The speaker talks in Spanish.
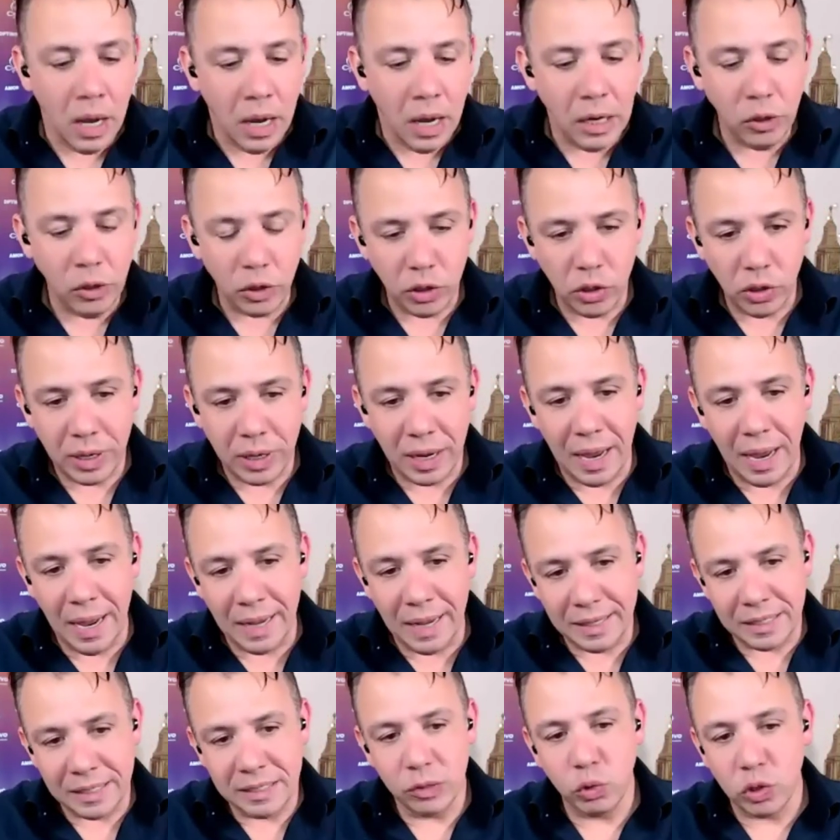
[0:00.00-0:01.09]
Y yo creo que
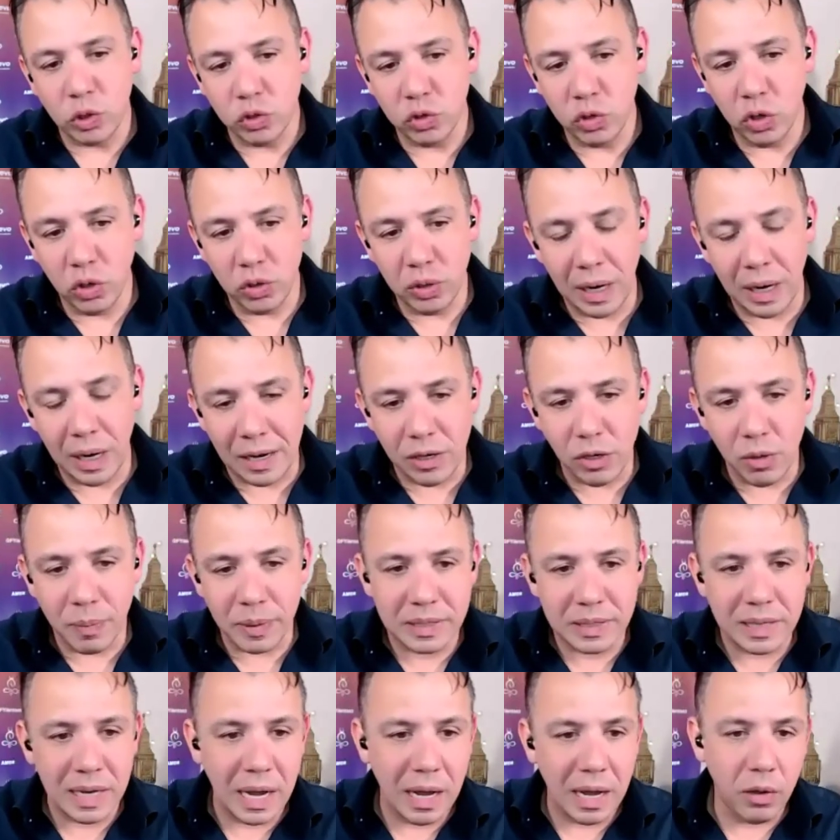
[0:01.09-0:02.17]
esta situación del año
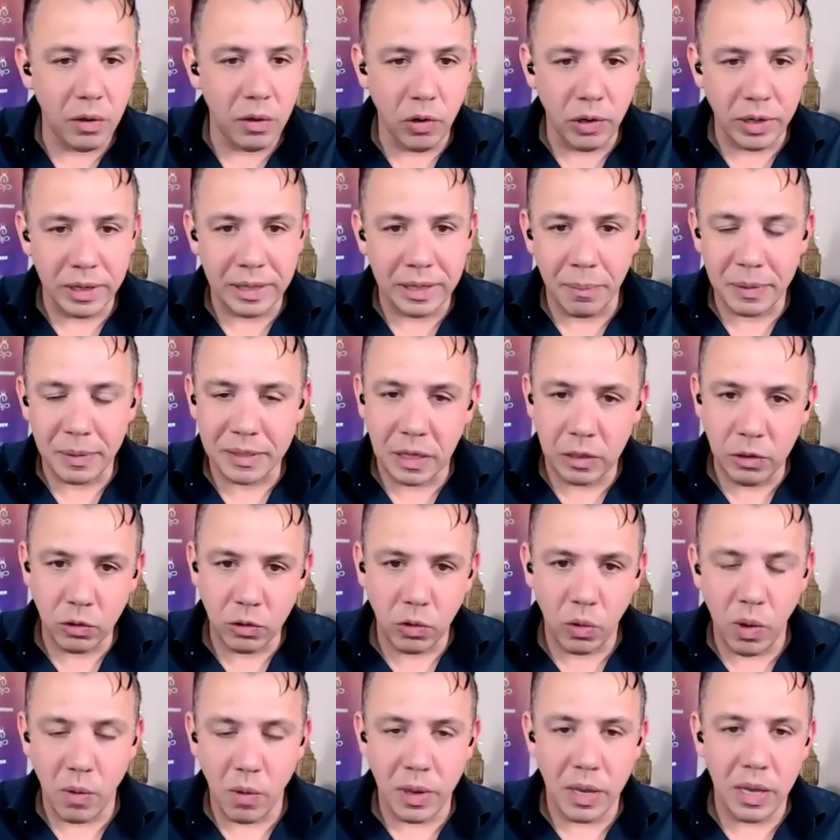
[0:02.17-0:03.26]
pasado y lo que está pasando
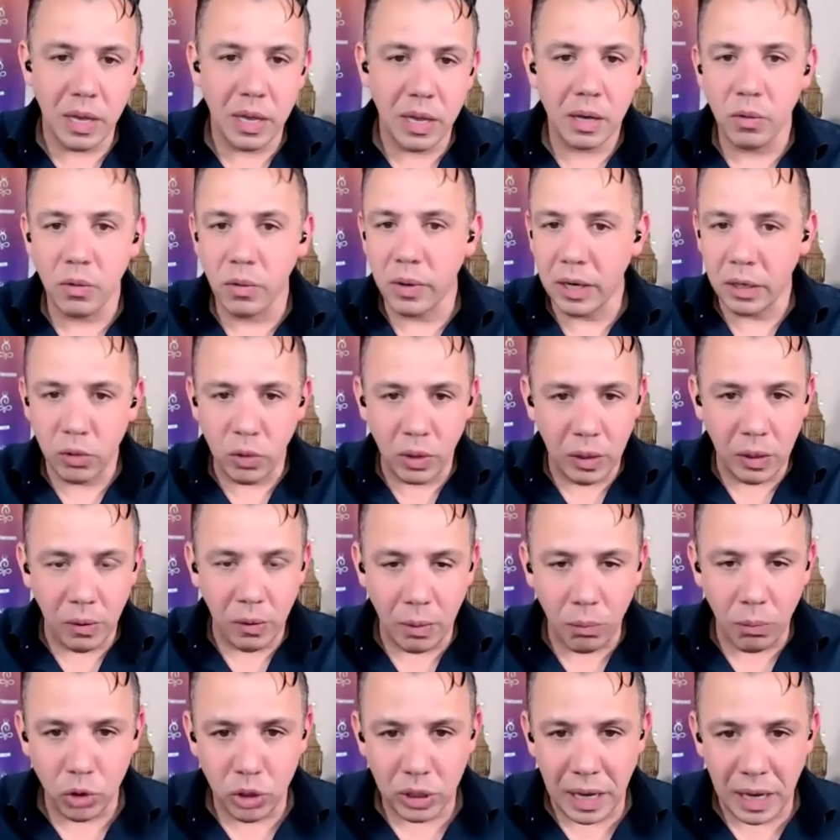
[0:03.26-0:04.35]
todavía con esto a
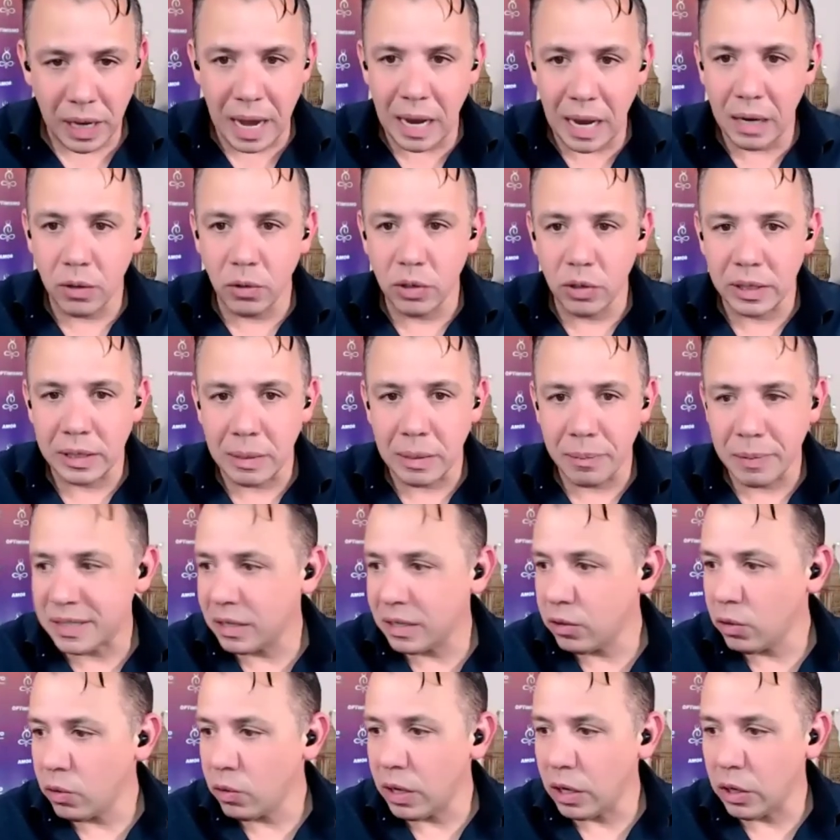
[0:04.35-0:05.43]
nivel mundial, con lo que está
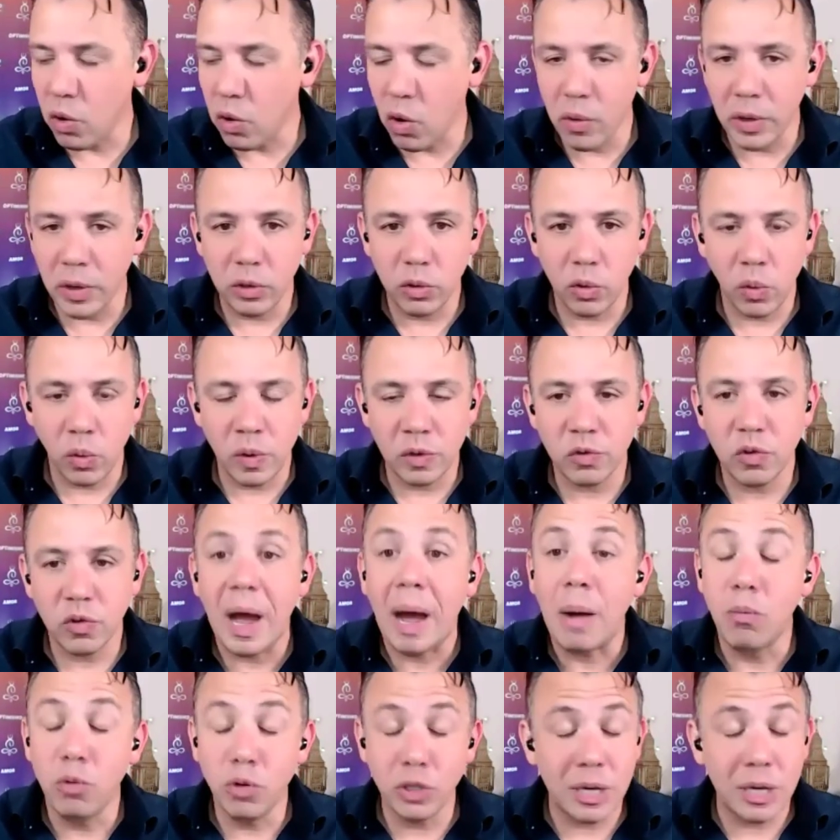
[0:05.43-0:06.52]
pasando lo del COVID, y todo eso,
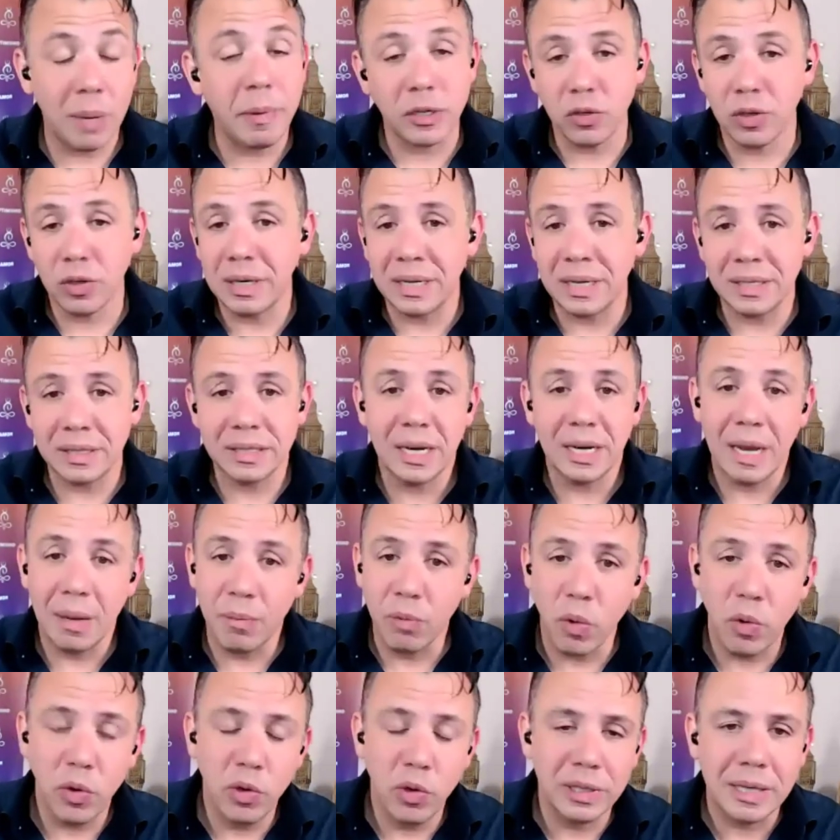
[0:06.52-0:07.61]
a muchas personas se le ha
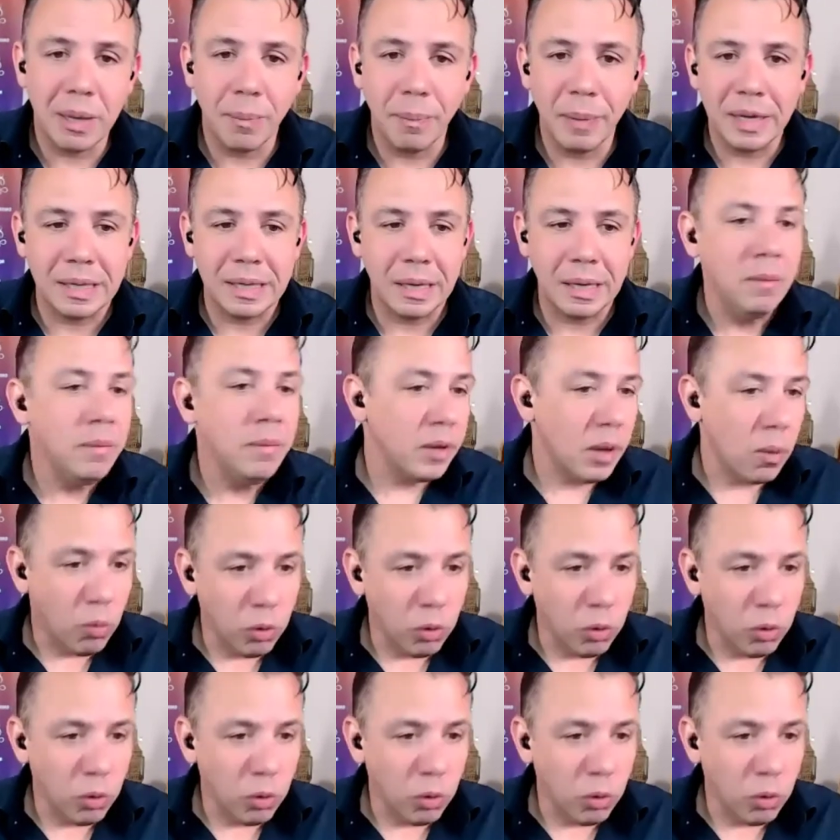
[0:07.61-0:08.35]
movido el tapete,